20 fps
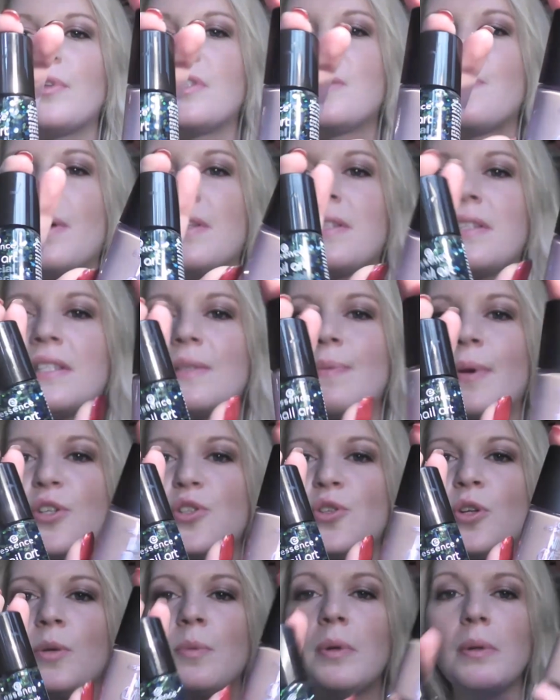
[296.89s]
Und zwar sind zwei
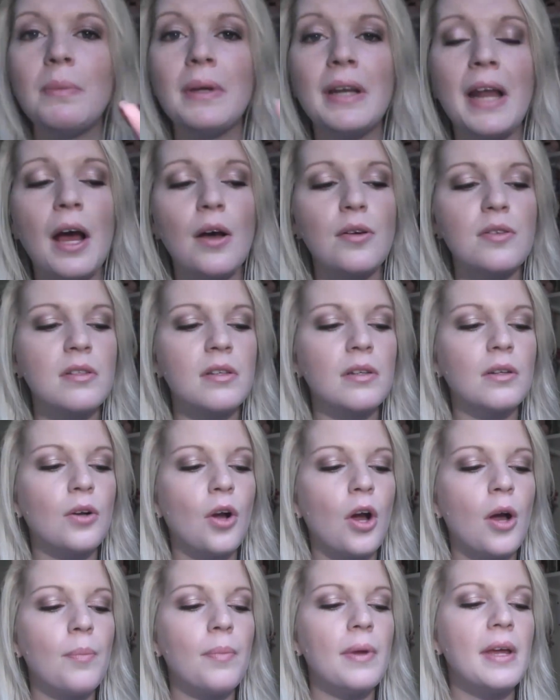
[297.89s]
Stück mit mir nach Hause
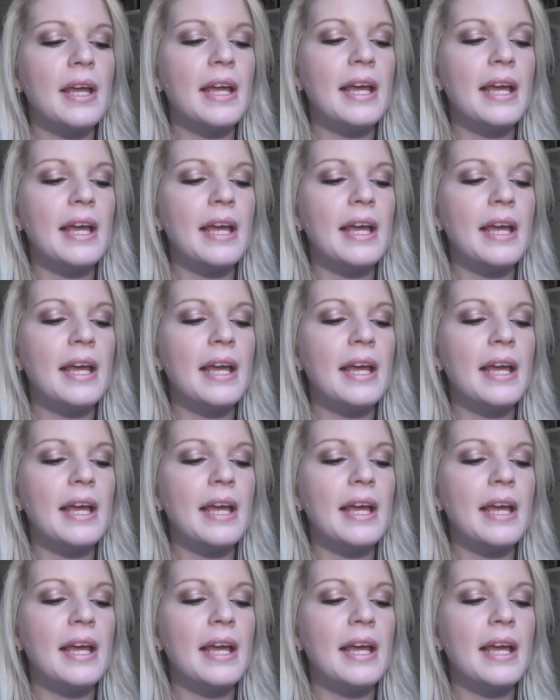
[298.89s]
gekommen.